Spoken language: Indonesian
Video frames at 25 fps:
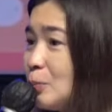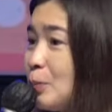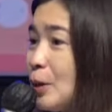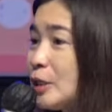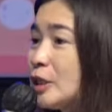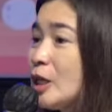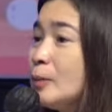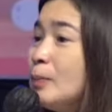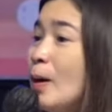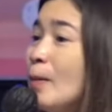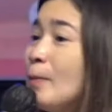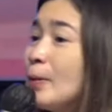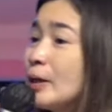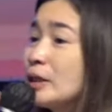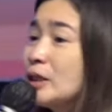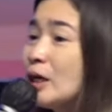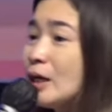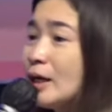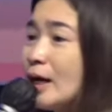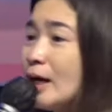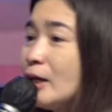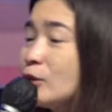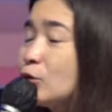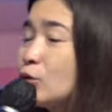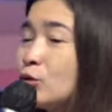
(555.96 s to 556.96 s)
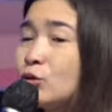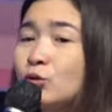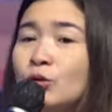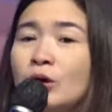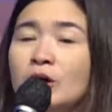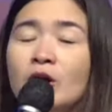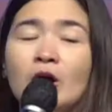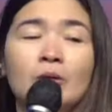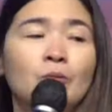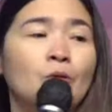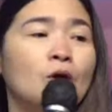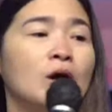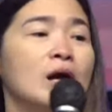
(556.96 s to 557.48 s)
tiba-tiba bertengkar terus
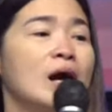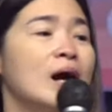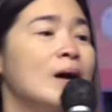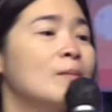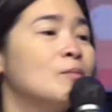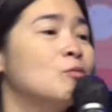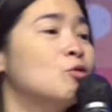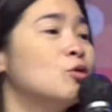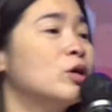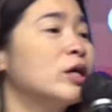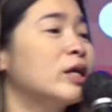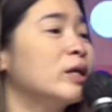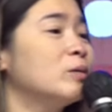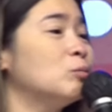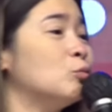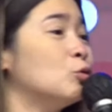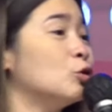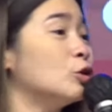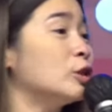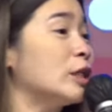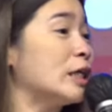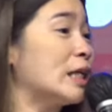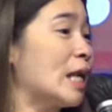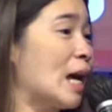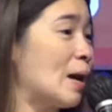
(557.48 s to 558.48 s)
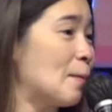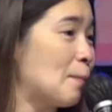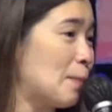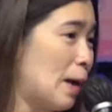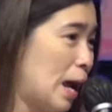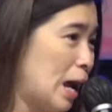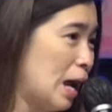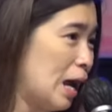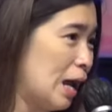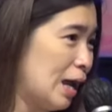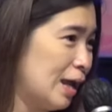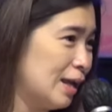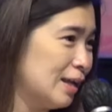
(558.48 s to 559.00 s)
Tuhan ngomong kamu ngeributin
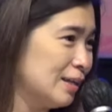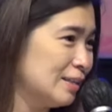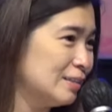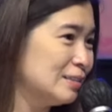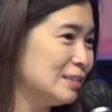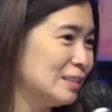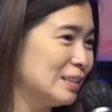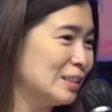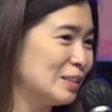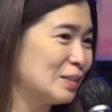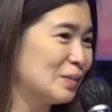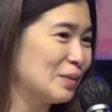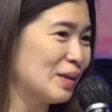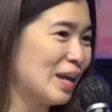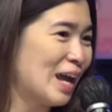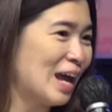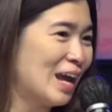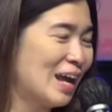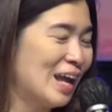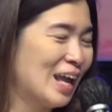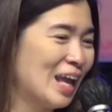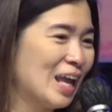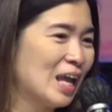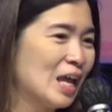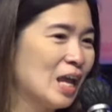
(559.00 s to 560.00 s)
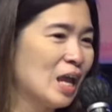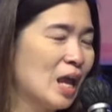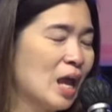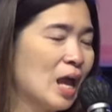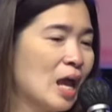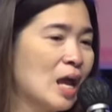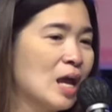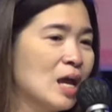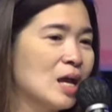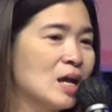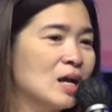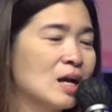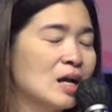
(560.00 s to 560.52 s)
apa? Gitu ya.
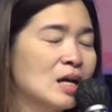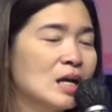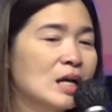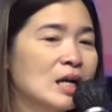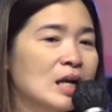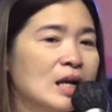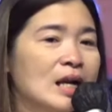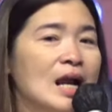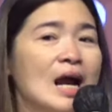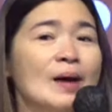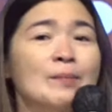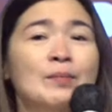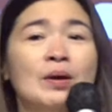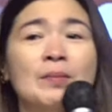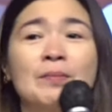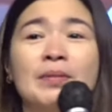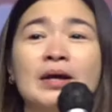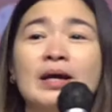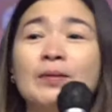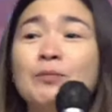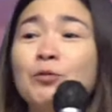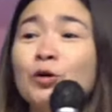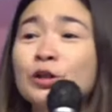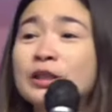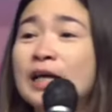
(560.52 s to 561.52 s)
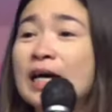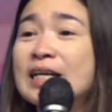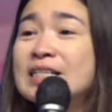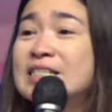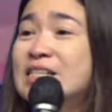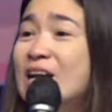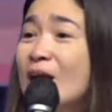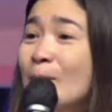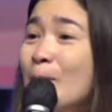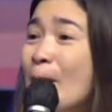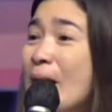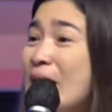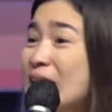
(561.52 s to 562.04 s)
Kami meributkan
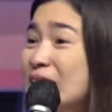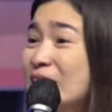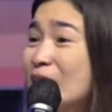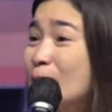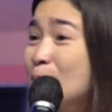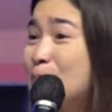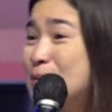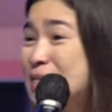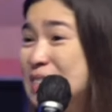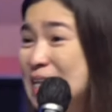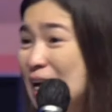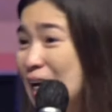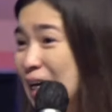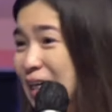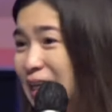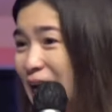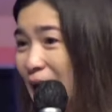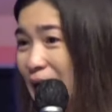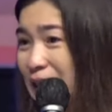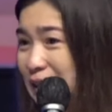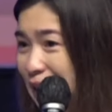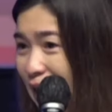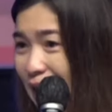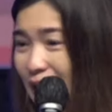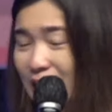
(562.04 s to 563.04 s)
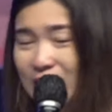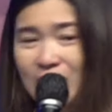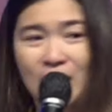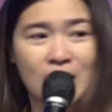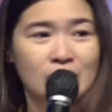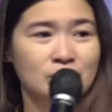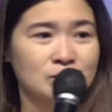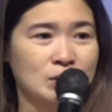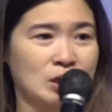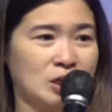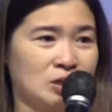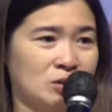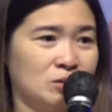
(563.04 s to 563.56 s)
siapa yang terbesar di antara
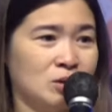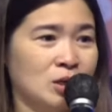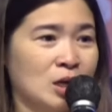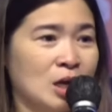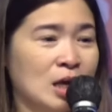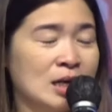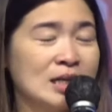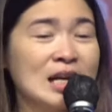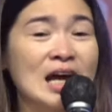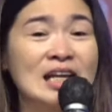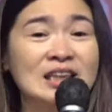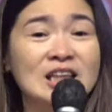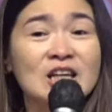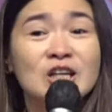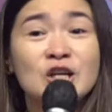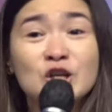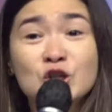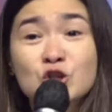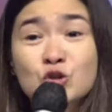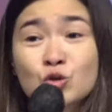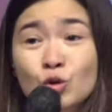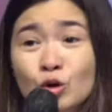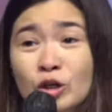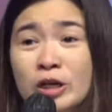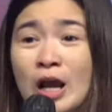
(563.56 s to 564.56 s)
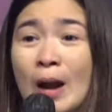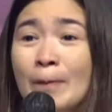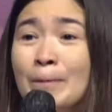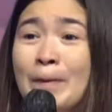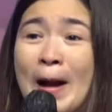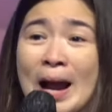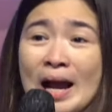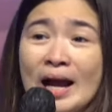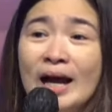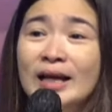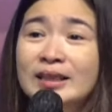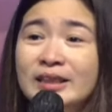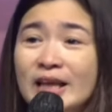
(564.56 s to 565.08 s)
kami. Nanti di surga
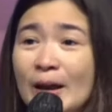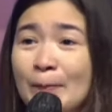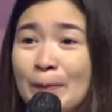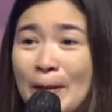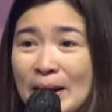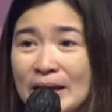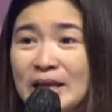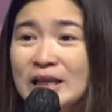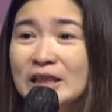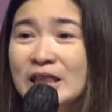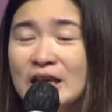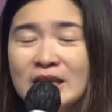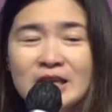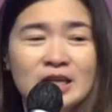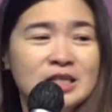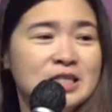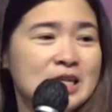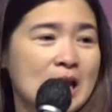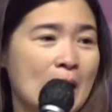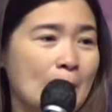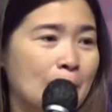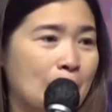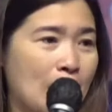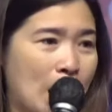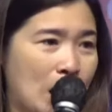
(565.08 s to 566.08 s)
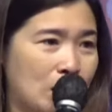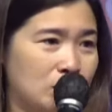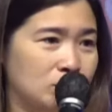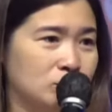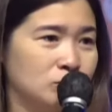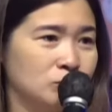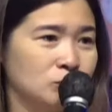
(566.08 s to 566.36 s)
pangkatnya paling tinggi siapa?